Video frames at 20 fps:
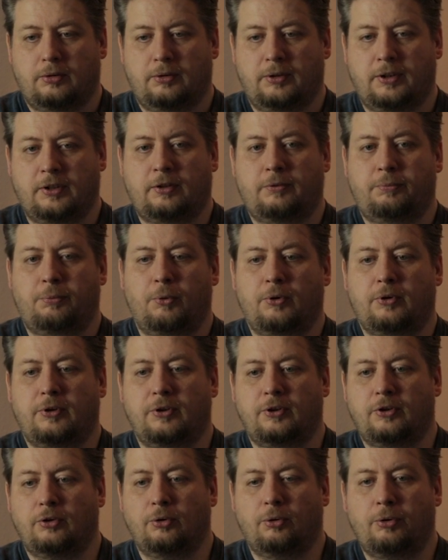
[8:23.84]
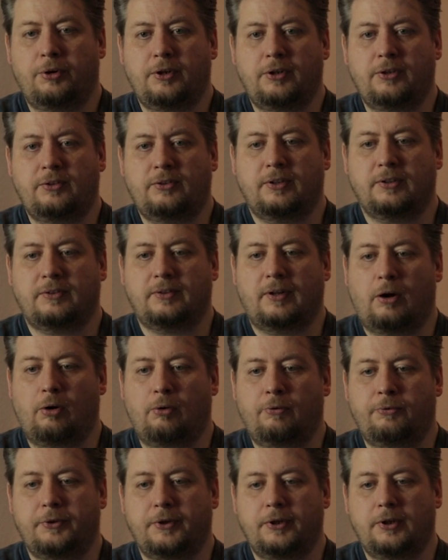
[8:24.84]
nichts wirklich Neues, nichts
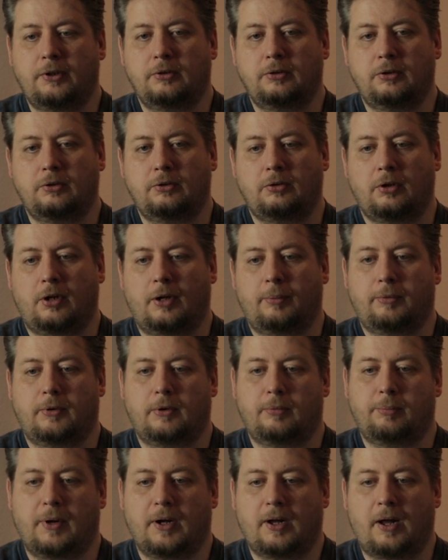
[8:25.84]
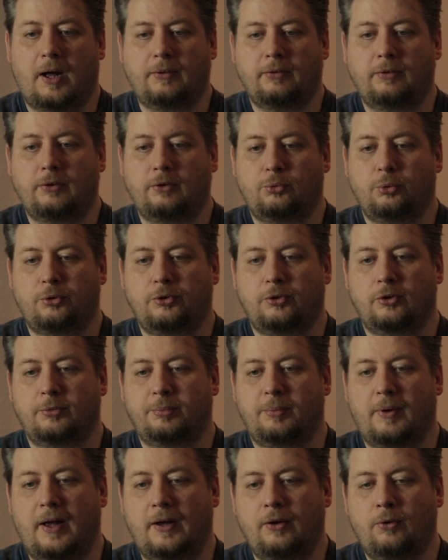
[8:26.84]
Aufregendes, aber man kann sich durchaus
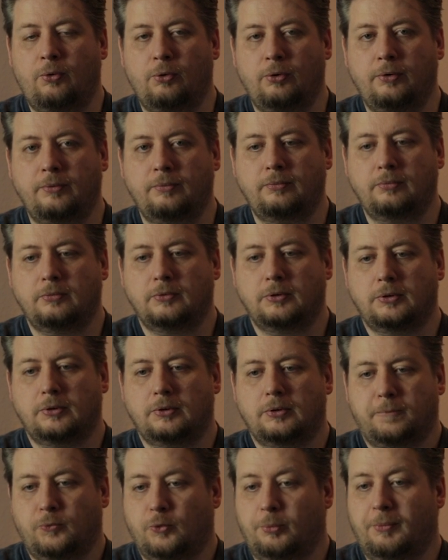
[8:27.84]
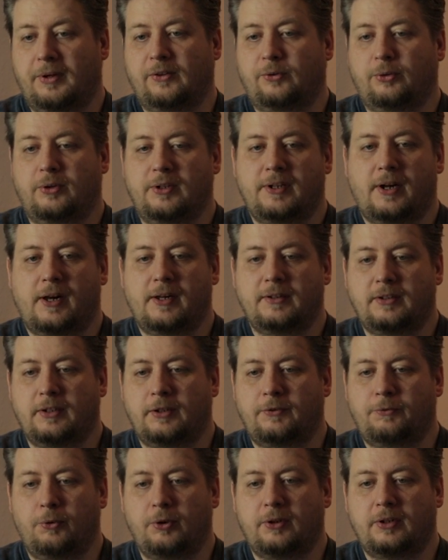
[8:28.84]
mal angucken. Nur man sollte halt
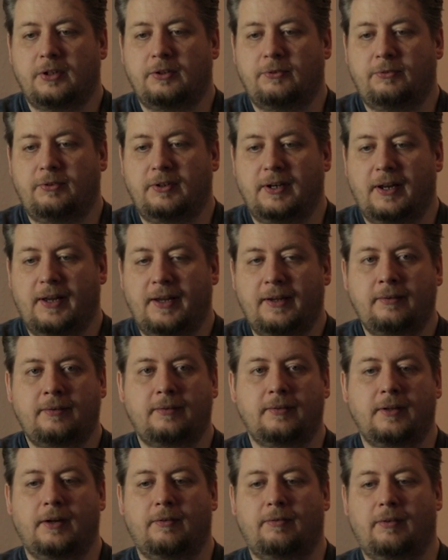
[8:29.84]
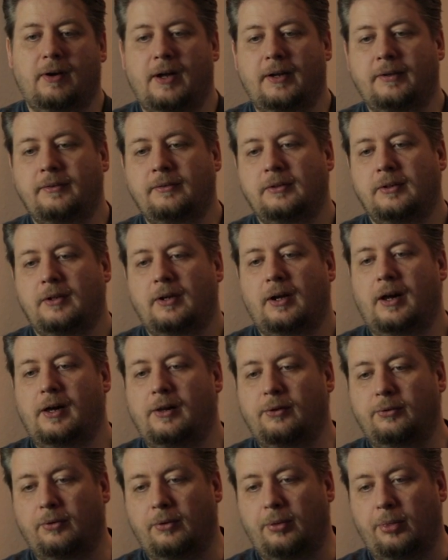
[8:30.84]
nicht wirklich viele Hexen erwarten.
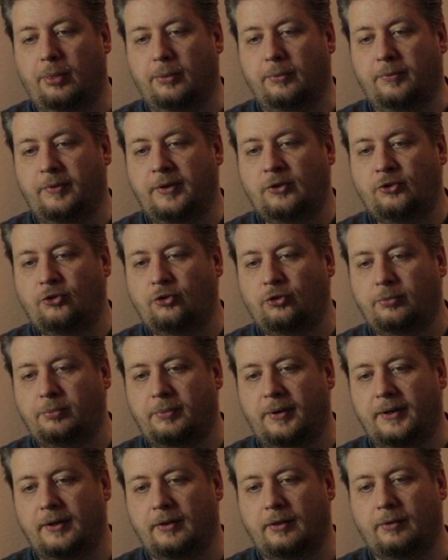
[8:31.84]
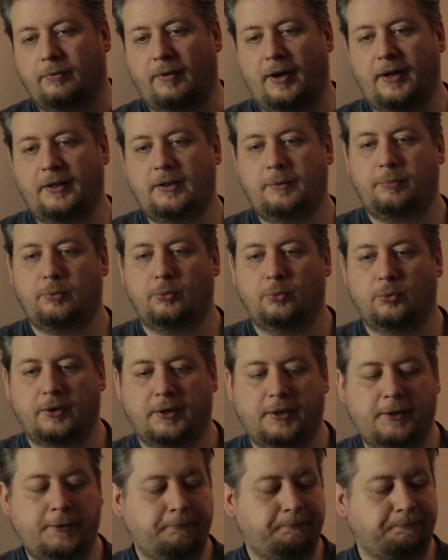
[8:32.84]
Also The Witch, meine zweite
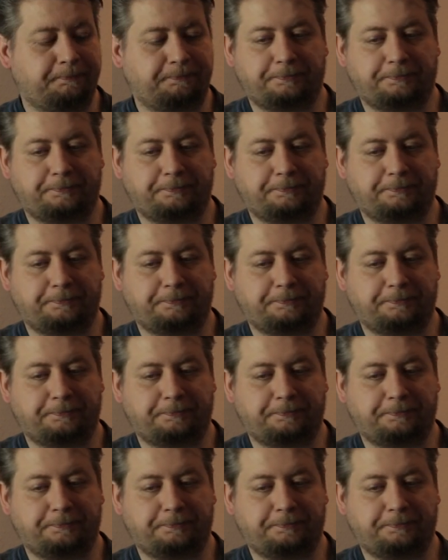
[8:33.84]
Blu-ray.